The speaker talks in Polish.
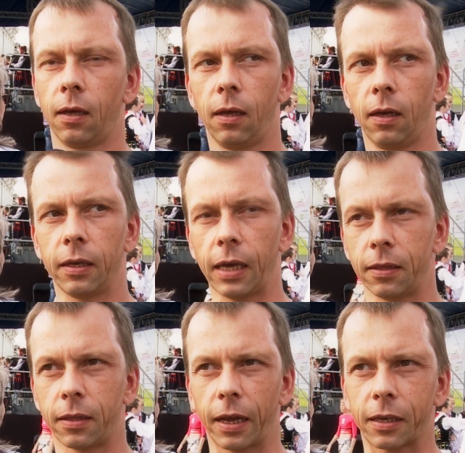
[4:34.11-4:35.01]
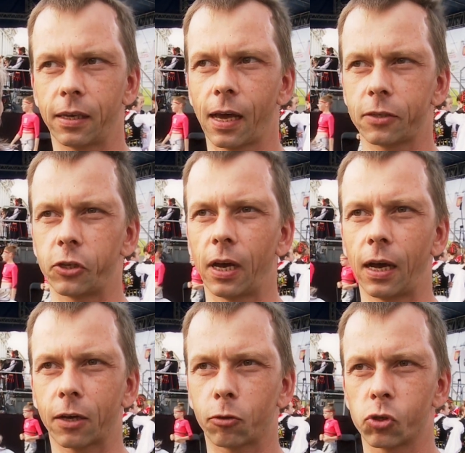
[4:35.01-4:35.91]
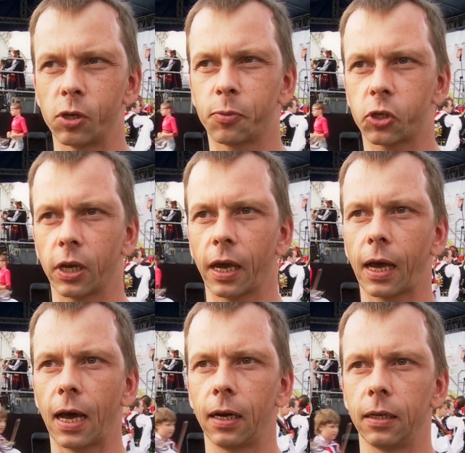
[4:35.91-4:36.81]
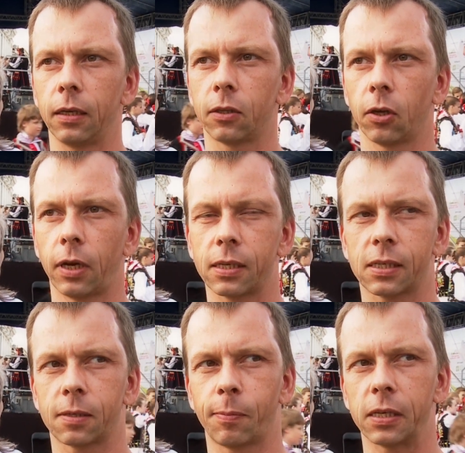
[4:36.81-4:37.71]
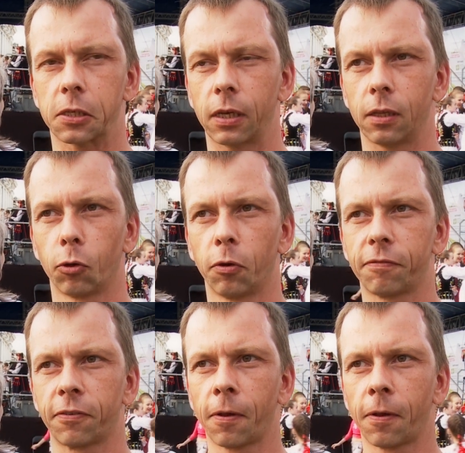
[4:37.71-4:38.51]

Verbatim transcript: e, Jędrek i Jadzia, którzy przyjechali do nas z Beskidów.